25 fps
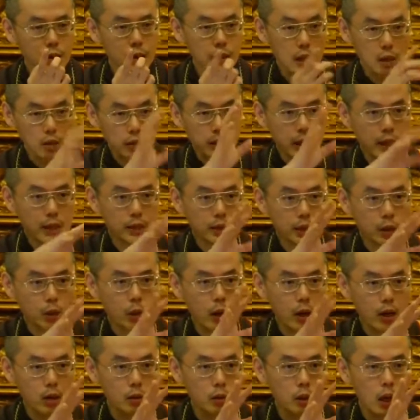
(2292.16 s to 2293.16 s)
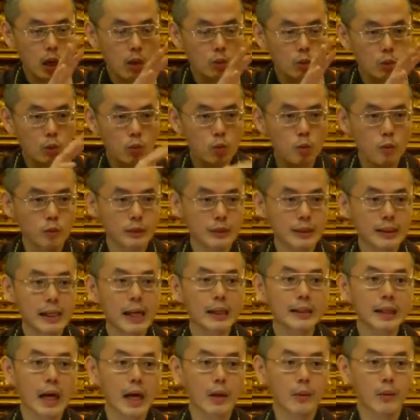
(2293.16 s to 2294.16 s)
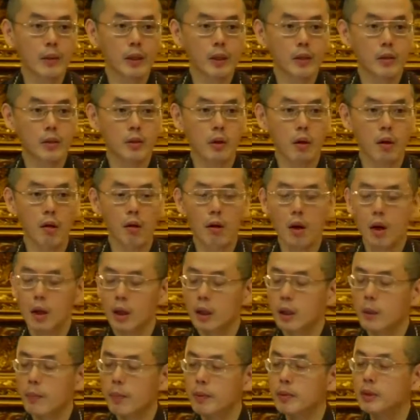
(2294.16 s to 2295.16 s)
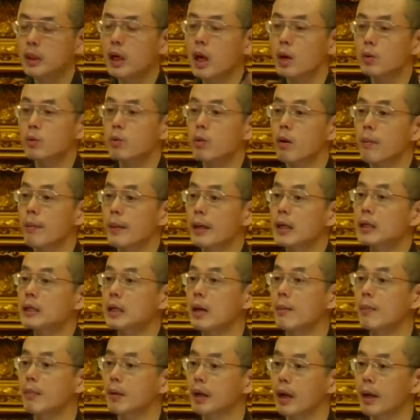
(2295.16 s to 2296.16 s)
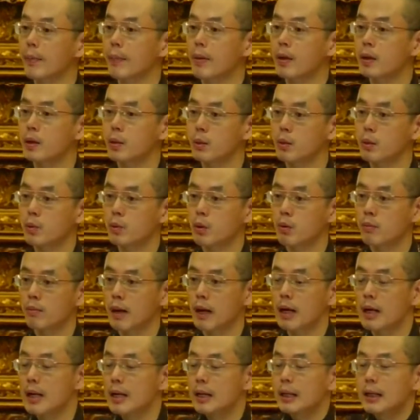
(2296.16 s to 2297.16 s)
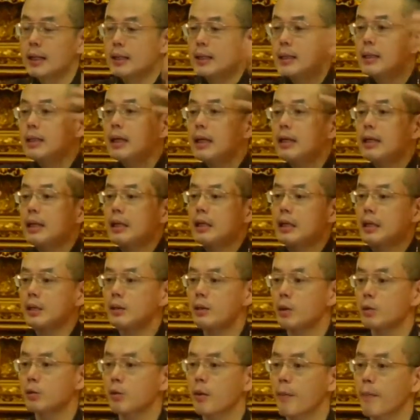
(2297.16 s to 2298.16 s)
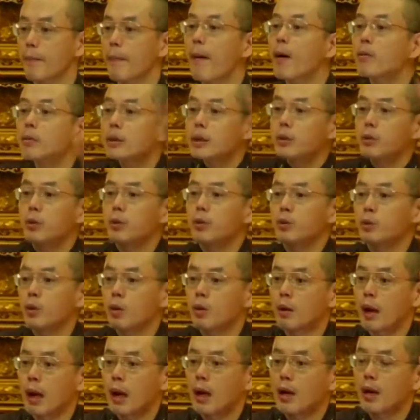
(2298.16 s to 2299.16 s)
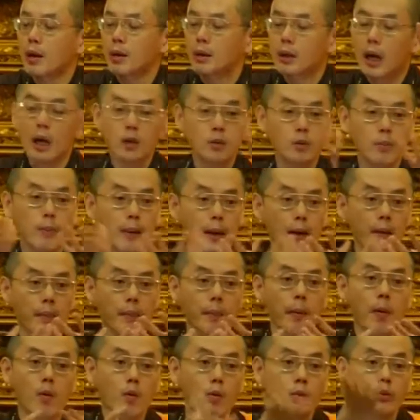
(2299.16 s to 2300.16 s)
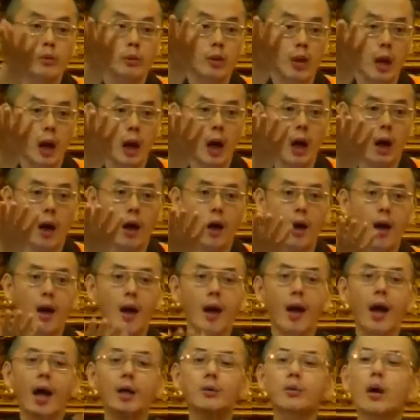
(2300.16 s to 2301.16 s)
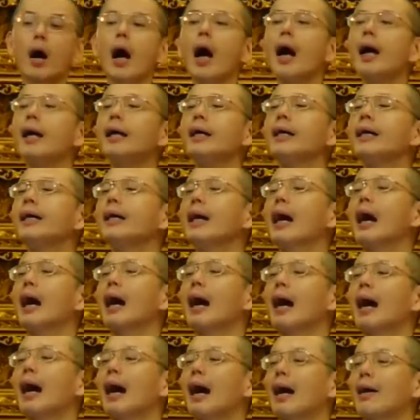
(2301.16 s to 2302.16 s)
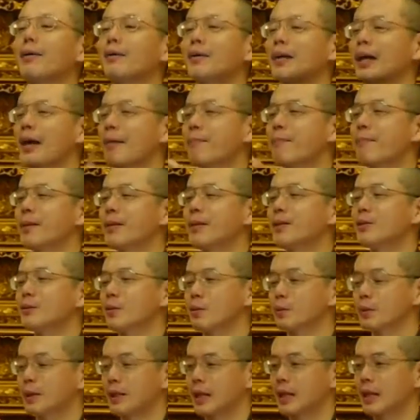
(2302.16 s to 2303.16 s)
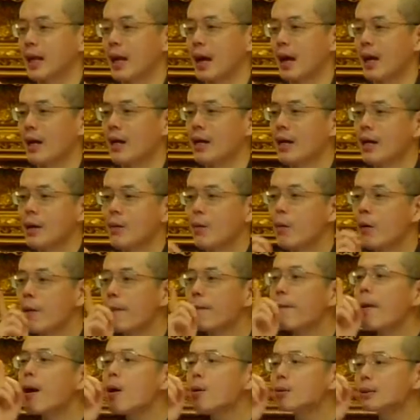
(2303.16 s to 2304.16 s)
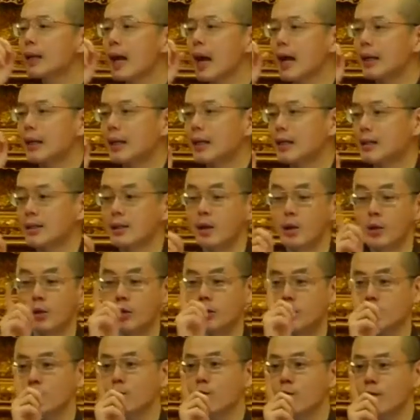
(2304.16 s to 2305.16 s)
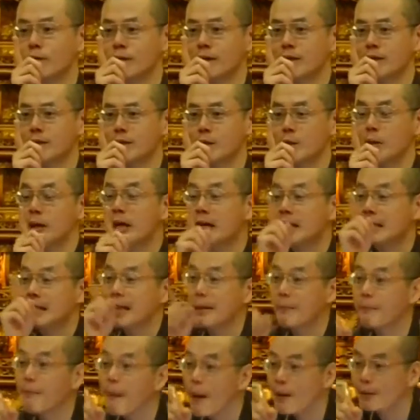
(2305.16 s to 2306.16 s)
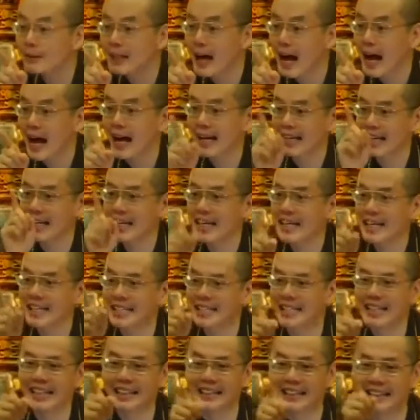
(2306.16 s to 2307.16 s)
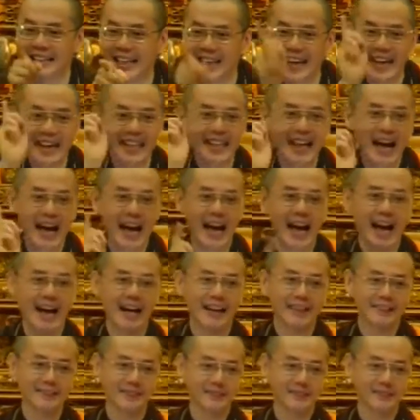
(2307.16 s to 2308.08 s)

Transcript: 早上快要靠中午下大雨的时候，你不是告诉我平常不可以碰女众吗？可是呢，你那时候却抱着女众啊，然后就把他抱过去了。”说哎呀，原来笨徒弟呀！我抱他呢只有十五分钟，你抱他一整天呐，